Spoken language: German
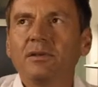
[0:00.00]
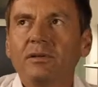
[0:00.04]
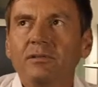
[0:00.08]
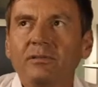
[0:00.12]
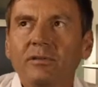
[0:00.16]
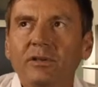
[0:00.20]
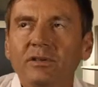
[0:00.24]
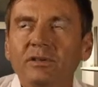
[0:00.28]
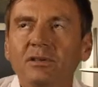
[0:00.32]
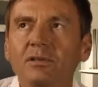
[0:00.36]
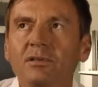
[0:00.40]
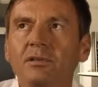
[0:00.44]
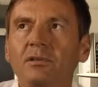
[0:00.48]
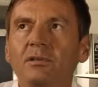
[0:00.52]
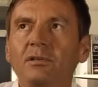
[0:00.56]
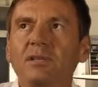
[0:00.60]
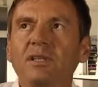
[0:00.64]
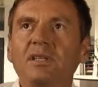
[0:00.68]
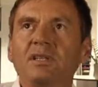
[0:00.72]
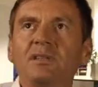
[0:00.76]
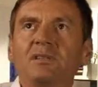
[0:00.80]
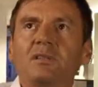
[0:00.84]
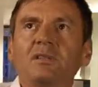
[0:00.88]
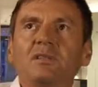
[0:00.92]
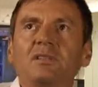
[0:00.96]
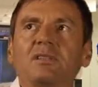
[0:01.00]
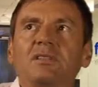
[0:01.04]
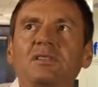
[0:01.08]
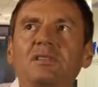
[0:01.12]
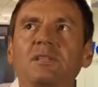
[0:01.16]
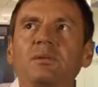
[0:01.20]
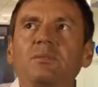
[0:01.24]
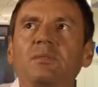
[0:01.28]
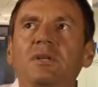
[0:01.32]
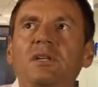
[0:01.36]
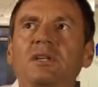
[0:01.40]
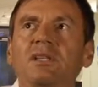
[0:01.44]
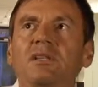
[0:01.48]
was natürlich, sage ich jetzt
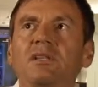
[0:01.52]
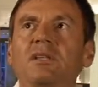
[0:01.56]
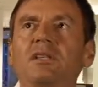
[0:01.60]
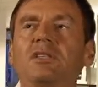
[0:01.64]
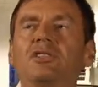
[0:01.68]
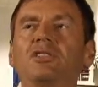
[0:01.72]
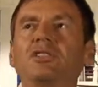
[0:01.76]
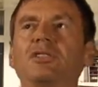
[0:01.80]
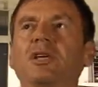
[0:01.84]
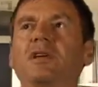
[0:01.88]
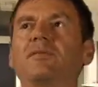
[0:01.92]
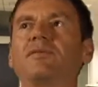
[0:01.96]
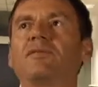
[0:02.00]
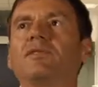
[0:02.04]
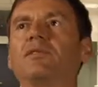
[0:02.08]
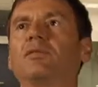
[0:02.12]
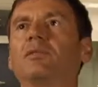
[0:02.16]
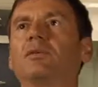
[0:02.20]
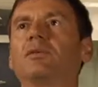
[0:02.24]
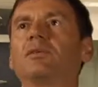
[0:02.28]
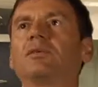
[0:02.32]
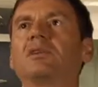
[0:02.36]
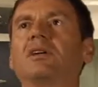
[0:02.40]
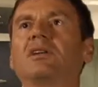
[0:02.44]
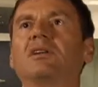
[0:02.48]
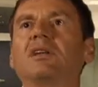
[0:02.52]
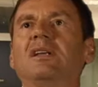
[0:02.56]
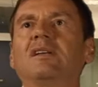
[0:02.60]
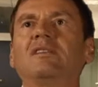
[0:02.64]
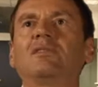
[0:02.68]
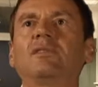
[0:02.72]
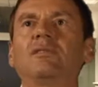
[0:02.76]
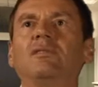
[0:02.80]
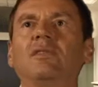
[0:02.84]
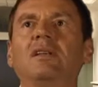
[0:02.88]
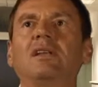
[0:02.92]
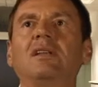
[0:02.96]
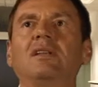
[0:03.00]
einmal, in der Geschäftsführung dann nicht
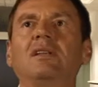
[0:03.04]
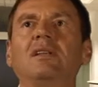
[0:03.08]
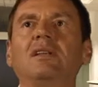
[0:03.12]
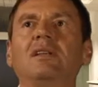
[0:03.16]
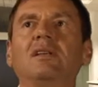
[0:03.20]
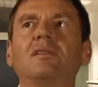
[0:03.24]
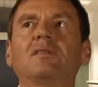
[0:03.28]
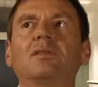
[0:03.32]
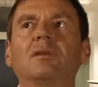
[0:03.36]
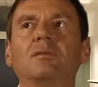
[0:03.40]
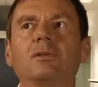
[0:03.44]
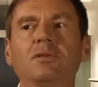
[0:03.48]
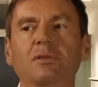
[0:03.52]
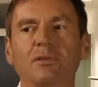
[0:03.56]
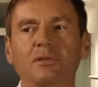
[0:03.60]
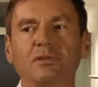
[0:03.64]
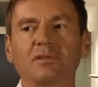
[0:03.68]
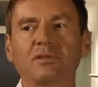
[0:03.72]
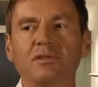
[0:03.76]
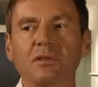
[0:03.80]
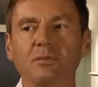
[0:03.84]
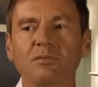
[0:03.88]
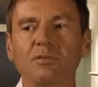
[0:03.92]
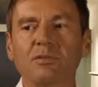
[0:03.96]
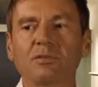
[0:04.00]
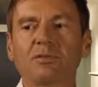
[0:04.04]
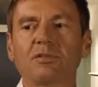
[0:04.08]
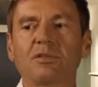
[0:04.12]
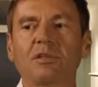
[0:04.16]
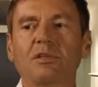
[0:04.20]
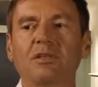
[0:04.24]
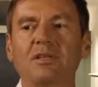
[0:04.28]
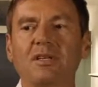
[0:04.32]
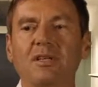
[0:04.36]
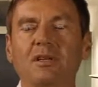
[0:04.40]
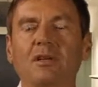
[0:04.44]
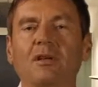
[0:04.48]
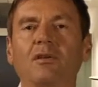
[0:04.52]
so wichtig ist, aber trotzdem soll sich ja
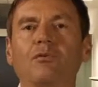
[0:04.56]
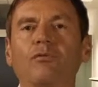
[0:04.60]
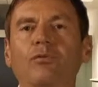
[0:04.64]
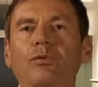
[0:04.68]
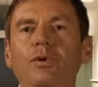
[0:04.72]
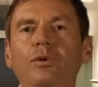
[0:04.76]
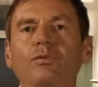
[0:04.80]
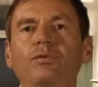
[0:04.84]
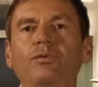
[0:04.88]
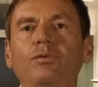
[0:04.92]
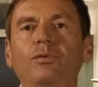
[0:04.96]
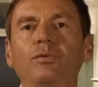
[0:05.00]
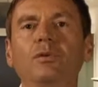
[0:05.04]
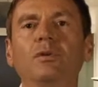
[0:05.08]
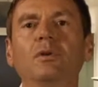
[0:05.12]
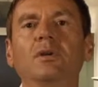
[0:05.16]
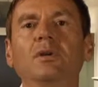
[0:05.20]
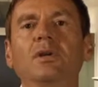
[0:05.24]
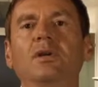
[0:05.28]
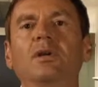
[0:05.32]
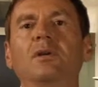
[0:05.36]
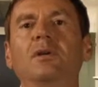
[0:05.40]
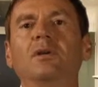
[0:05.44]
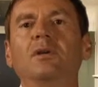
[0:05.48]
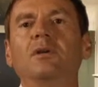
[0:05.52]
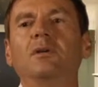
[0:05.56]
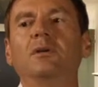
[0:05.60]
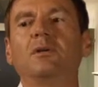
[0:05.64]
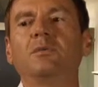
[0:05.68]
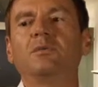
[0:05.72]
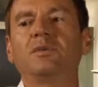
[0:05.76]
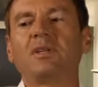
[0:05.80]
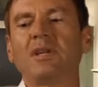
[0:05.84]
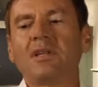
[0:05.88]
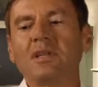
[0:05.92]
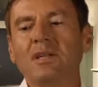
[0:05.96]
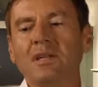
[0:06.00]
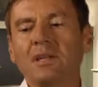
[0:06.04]
der dann wohlfühlen, um
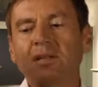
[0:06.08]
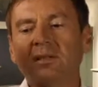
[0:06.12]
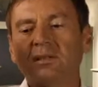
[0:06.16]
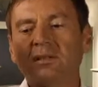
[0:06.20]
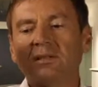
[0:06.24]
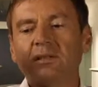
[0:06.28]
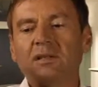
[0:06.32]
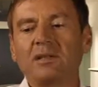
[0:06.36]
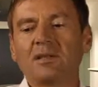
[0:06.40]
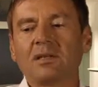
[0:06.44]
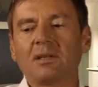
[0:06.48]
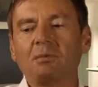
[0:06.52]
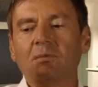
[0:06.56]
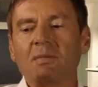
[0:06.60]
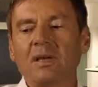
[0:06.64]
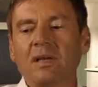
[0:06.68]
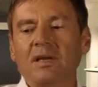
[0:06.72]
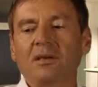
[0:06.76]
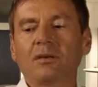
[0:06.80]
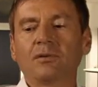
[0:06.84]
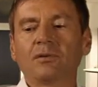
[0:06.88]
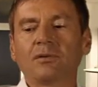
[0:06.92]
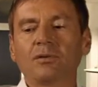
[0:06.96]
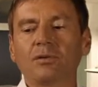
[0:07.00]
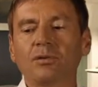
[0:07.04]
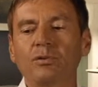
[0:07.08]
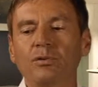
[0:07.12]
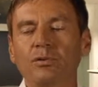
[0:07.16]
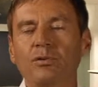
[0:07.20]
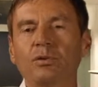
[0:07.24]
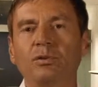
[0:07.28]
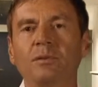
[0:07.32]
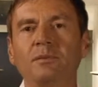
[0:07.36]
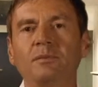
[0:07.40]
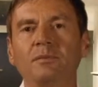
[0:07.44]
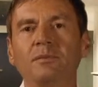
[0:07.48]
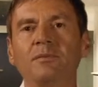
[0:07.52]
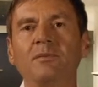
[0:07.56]
dann eine, Meinung zu
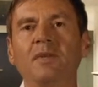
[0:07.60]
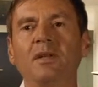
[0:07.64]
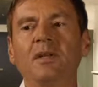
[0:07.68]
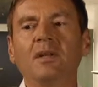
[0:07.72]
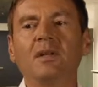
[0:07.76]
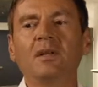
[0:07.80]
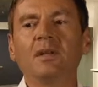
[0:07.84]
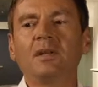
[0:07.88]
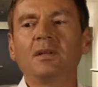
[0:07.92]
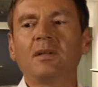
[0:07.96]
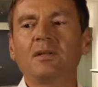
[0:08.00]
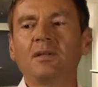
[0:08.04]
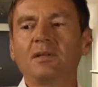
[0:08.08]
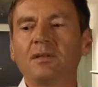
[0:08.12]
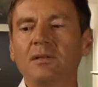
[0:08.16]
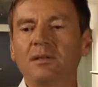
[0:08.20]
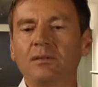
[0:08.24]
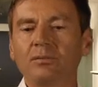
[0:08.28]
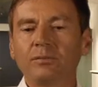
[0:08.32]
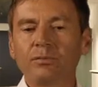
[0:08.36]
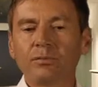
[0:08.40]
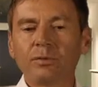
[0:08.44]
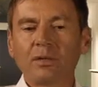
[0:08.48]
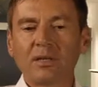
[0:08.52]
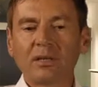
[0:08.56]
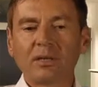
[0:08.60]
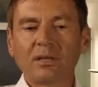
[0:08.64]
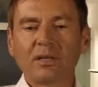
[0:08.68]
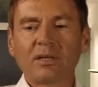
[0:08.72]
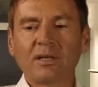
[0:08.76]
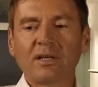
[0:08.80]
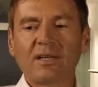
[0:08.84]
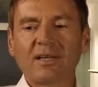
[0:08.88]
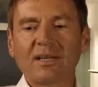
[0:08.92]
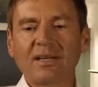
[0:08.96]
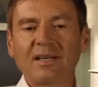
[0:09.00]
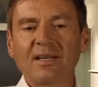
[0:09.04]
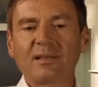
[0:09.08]
haben, äh, wo
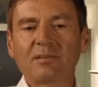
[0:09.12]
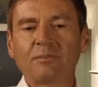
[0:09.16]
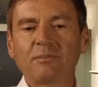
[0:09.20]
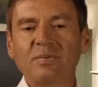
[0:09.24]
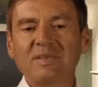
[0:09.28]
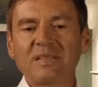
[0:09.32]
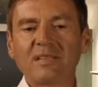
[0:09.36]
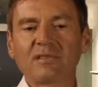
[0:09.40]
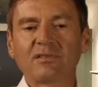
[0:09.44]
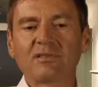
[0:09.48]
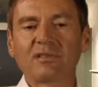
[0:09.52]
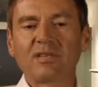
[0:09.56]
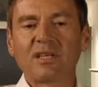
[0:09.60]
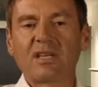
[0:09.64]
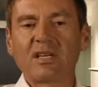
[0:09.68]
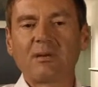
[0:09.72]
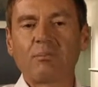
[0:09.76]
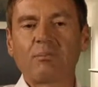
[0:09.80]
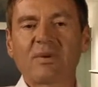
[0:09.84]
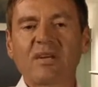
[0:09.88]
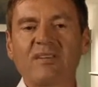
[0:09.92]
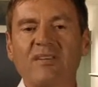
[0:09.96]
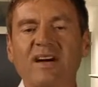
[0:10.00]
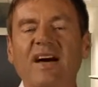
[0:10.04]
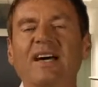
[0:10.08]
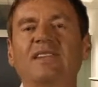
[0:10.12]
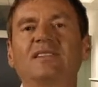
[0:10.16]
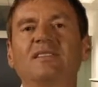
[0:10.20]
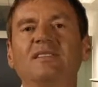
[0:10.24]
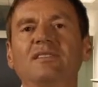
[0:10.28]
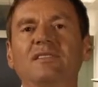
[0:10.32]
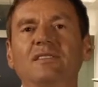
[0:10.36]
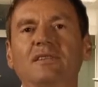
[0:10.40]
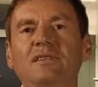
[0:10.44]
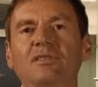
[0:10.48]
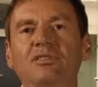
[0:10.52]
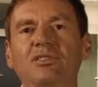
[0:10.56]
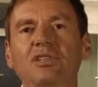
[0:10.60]
er ein bisschen seine privaten
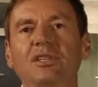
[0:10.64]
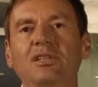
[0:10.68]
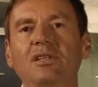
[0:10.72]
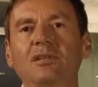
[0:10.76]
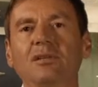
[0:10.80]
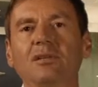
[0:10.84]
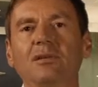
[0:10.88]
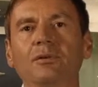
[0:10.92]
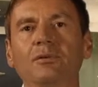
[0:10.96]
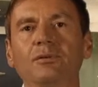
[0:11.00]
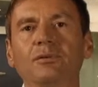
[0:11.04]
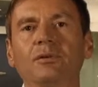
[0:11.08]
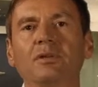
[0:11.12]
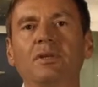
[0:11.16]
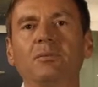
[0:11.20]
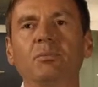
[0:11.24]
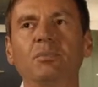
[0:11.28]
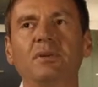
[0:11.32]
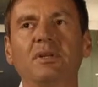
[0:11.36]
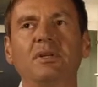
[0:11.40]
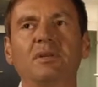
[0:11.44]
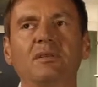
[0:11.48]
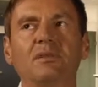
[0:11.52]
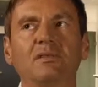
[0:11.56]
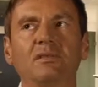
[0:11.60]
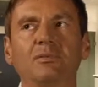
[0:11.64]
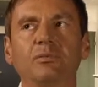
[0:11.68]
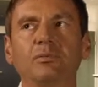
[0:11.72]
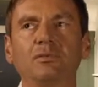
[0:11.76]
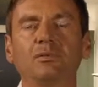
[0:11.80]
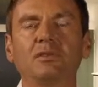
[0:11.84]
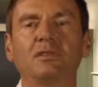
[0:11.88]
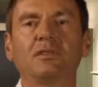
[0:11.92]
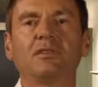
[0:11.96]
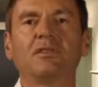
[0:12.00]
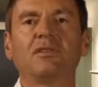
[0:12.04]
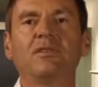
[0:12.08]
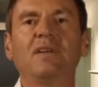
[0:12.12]
Geschichten unterbringt. Es
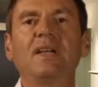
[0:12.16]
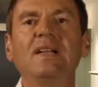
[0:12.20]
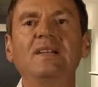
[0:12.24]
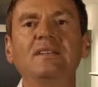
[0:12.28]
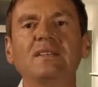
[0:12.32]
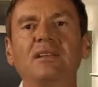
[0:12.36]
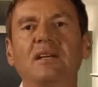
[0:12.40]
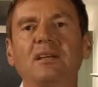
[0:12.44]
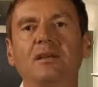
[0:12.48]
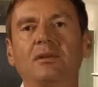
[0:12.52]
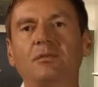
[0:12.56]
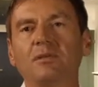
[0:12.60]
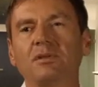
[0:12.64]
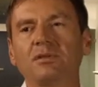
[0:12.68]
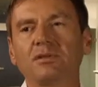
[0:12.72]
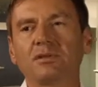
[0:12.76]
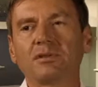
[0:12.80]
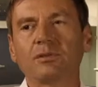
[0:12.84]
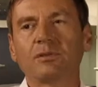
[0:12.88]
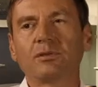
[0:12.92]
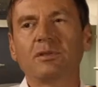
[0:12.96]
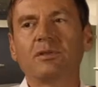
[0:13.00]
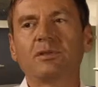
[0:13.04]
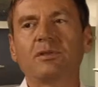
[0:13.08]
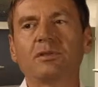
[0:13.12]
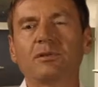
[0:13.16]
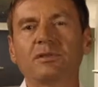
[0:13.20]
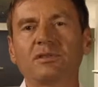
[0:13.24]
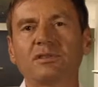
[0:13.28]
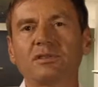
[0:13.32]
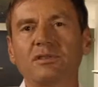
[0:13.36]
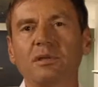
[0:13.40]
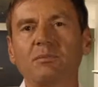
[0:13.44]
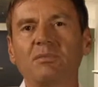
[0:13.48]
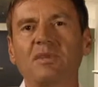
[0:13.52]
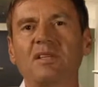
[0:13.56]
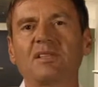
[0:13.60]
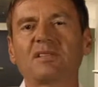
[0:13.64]
muss nicht viel sein, aber es soll
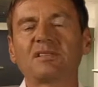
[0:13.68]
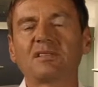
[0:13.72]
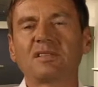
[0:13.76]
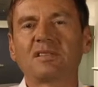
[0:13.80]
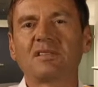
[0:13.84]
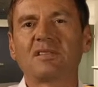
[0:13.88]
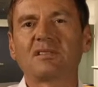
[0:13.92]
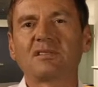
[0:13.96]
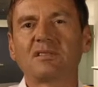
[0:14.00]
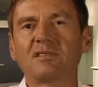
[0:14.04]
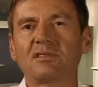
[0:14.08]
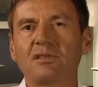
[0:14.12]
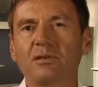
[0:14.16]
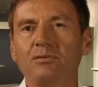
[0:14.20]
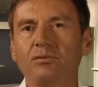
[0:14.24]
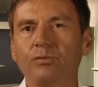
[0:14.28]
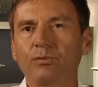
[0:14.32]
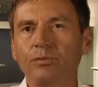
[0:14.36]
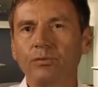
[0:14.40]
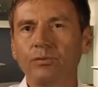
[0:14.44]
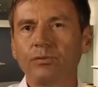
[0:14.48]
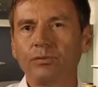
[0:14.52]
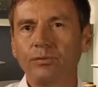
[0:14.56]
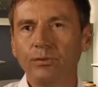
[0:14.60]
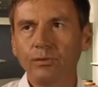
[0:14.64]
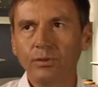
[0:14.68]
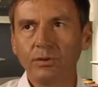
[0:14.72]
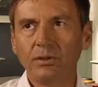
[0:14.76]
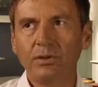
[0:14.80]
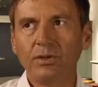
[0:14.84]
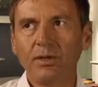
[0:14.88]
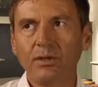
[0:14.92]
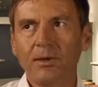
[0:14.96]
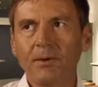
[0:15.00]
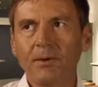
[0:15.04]
trotzdem das sein, dass er sich wohlfühlt.